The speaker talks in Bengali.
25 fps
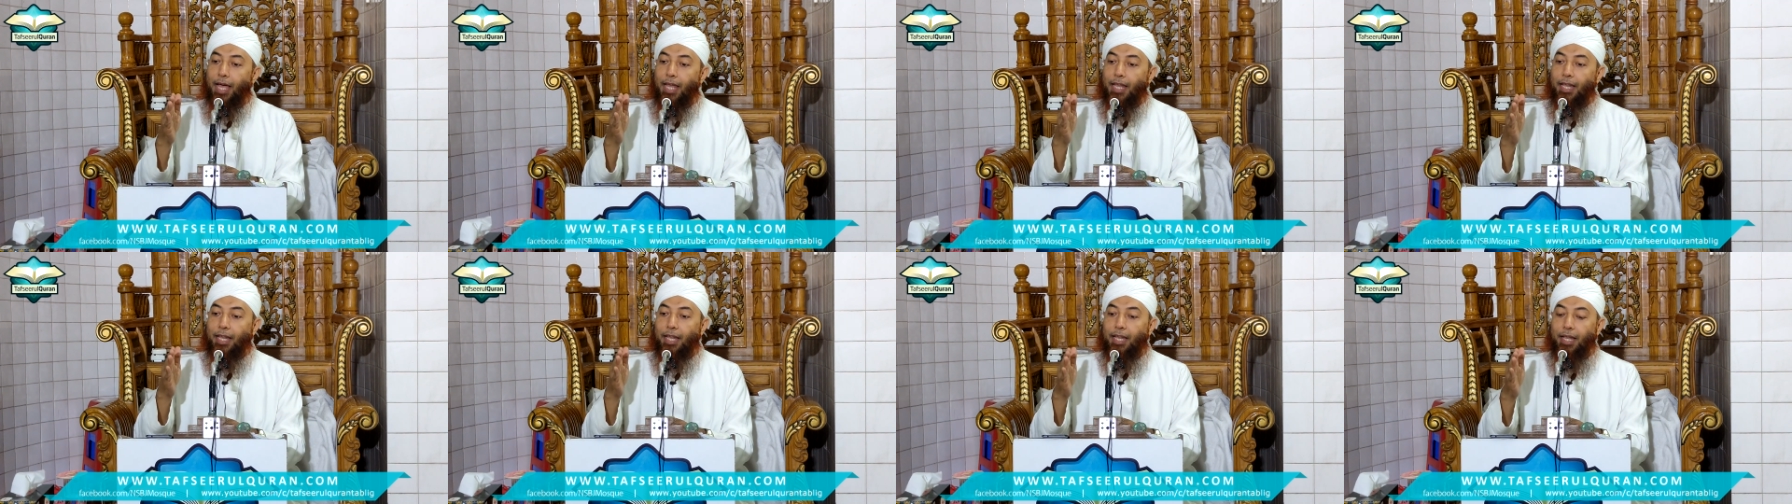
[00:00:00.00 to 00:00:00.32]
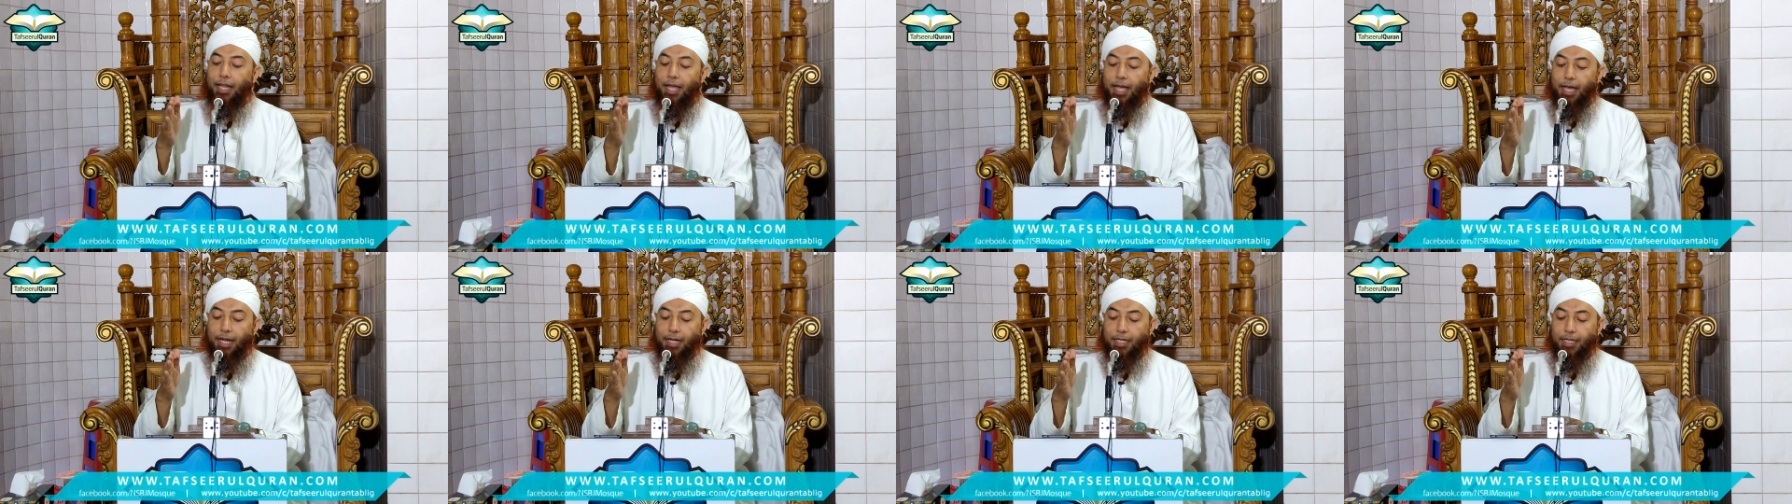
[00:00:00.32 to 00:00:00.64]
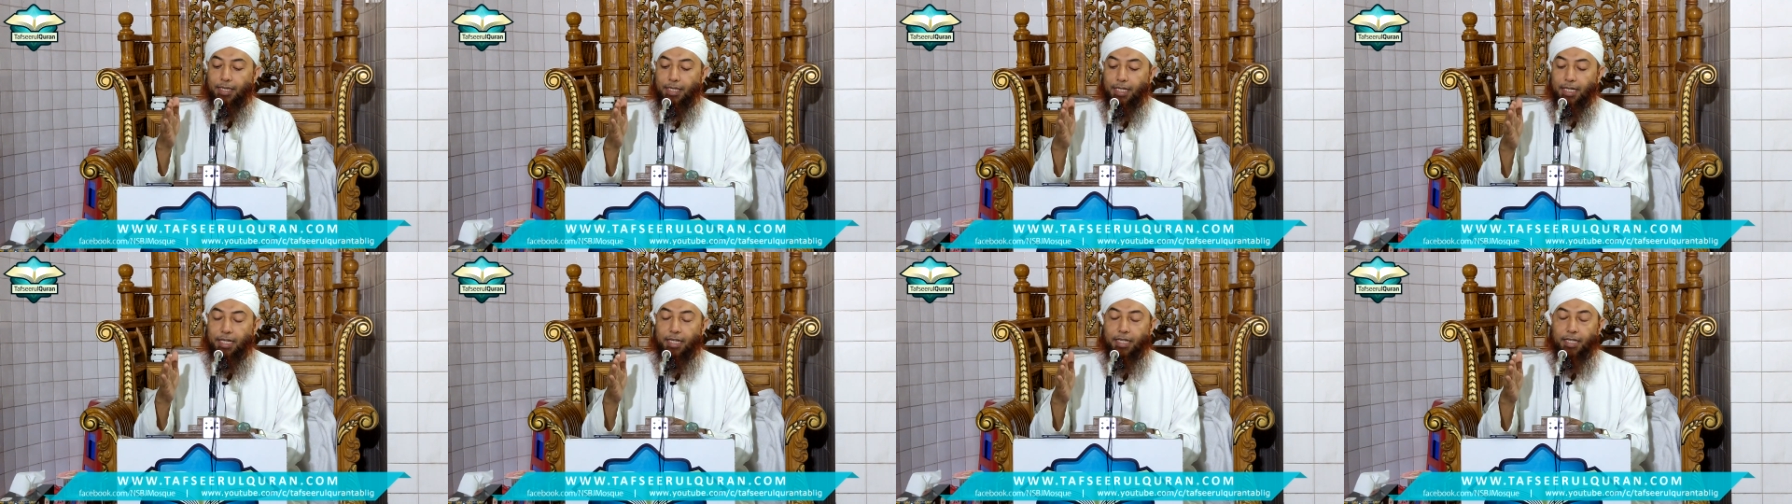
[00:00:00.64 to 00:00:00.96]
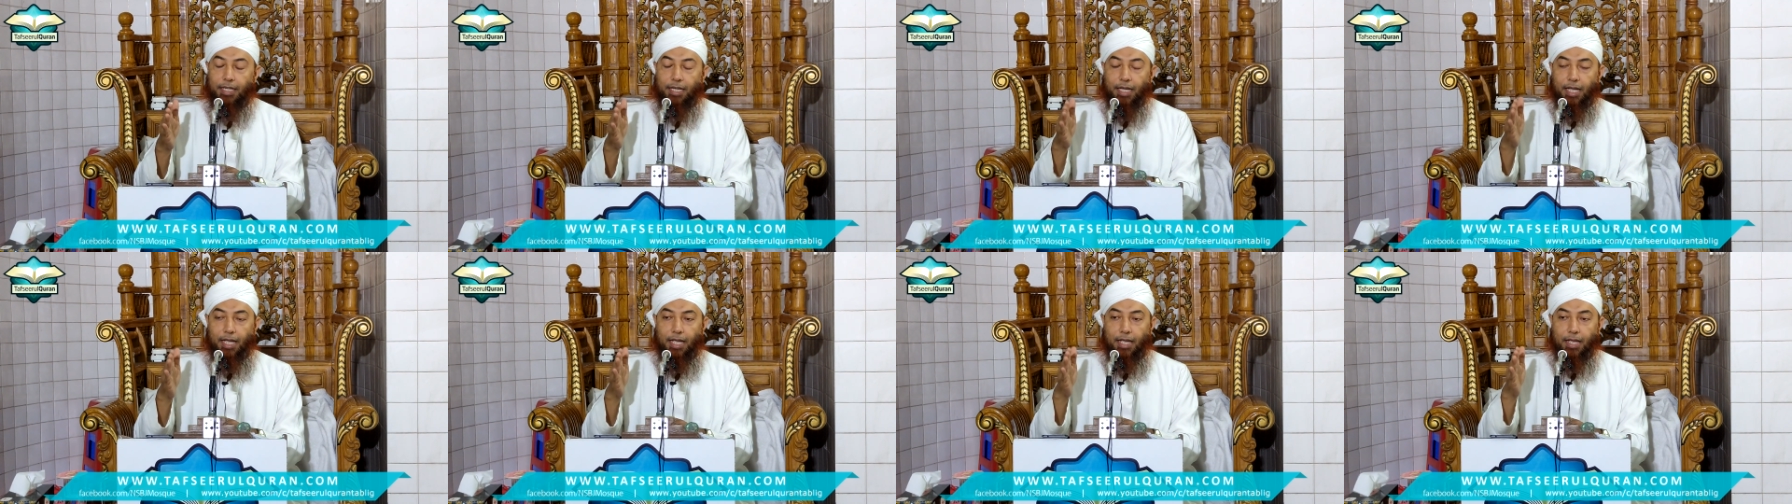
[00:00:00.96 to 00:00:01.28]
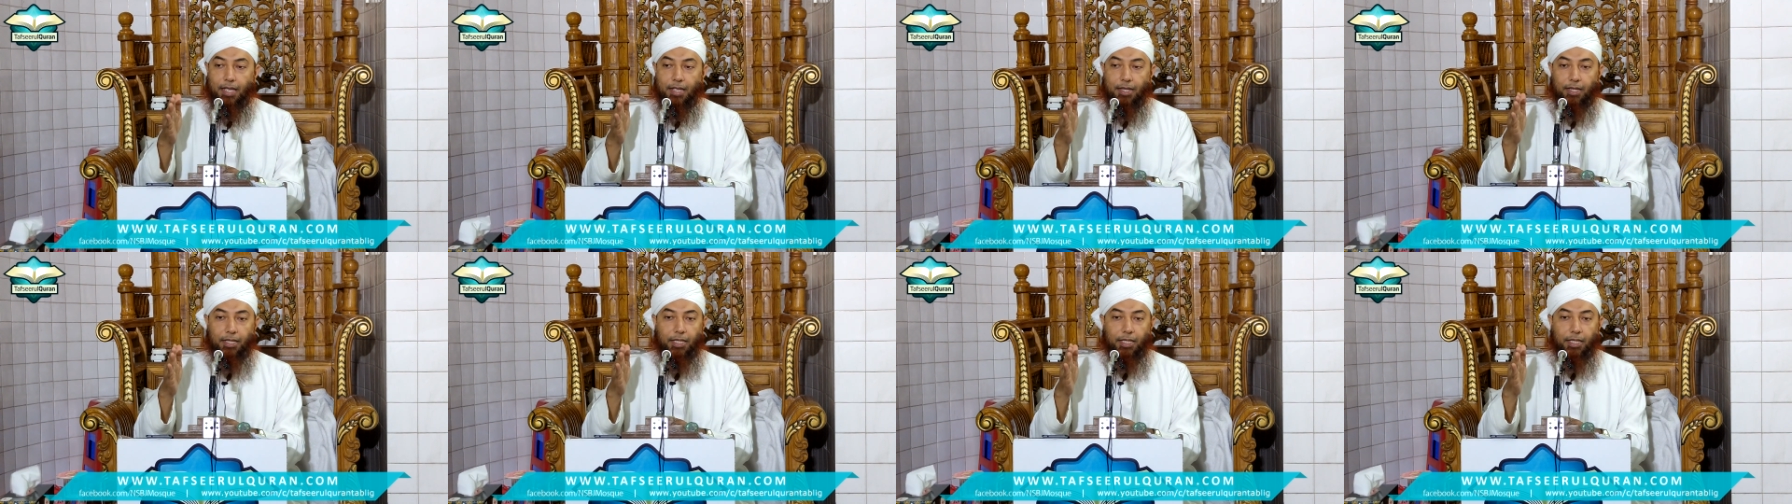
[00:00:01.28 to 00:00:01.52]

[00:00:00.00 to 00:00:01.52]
আল্লাহর দিনকে